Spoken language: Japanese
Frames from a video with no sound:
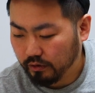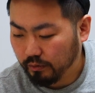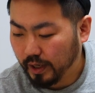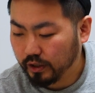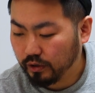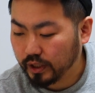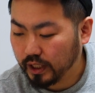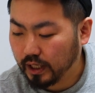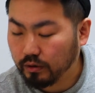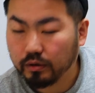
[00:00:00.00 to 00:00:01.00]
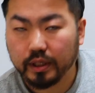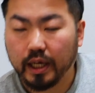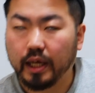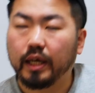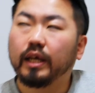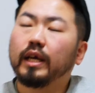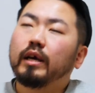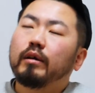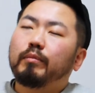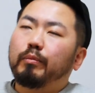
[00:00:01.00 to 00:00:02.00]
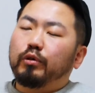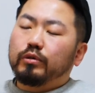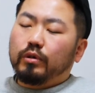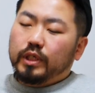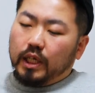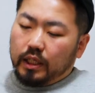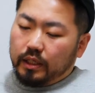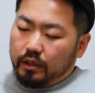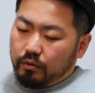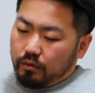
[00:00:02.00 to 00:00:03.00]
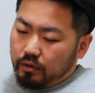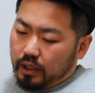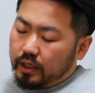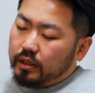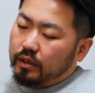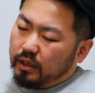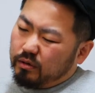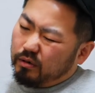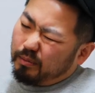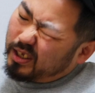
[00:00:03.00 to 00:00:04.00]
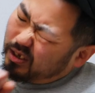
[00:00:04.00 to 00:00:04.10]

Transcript: ルメールジョッキーが乗って、まあ、走したっていうことなんですけど、